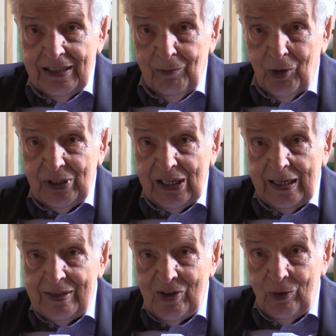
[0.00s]
delle buone,
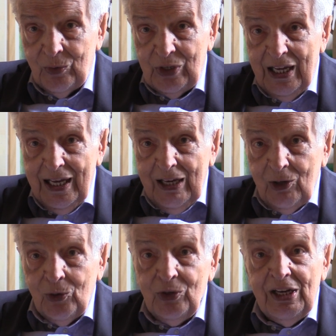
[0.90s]
relazioni
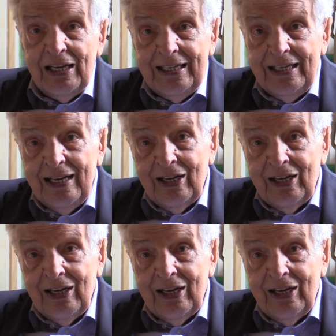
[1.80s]
con il,